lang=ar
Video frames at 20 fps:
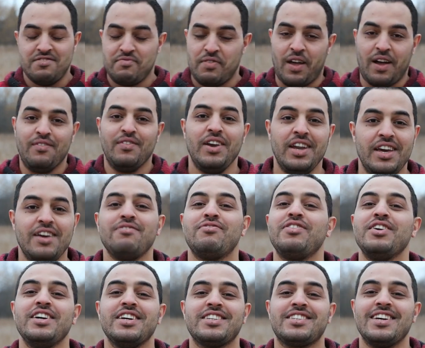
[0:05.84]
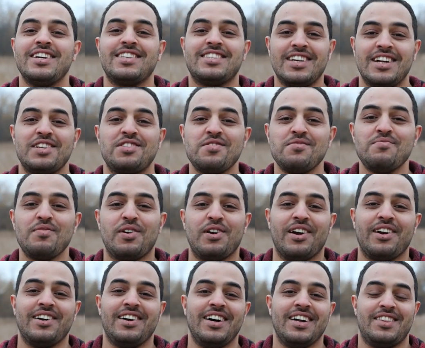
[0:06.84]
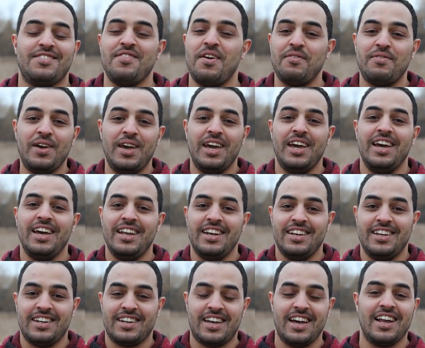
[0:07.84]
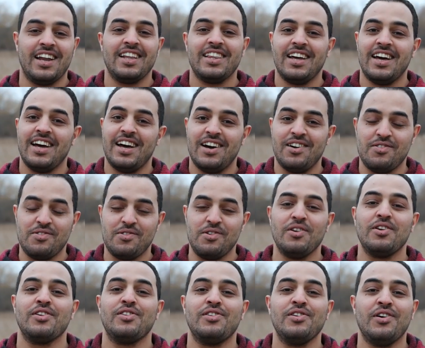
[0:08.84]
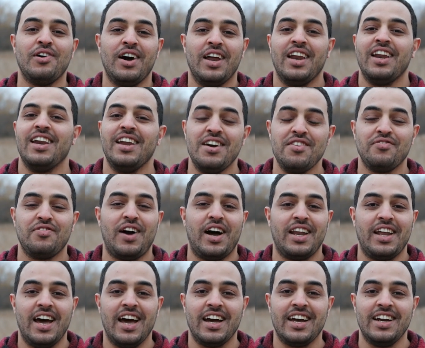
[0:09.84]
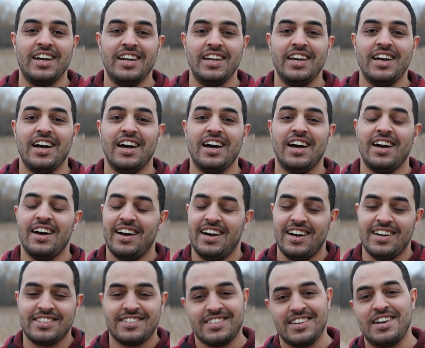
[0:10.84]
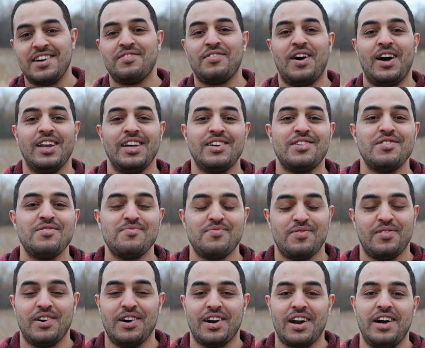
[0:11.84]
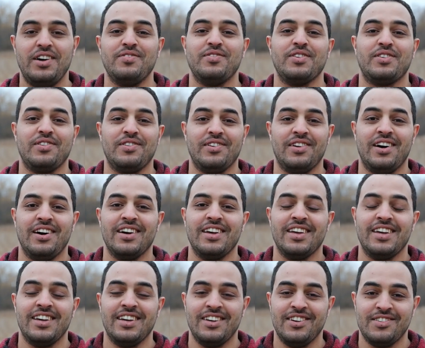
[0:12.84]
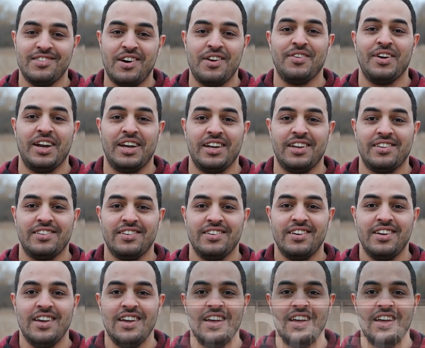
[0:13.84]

مكملين في سلسلة المقارنات ما بين كندا وكل الدول اللي ينفع نهاجر ليها السلام عليكم ورحمة الله وبركاته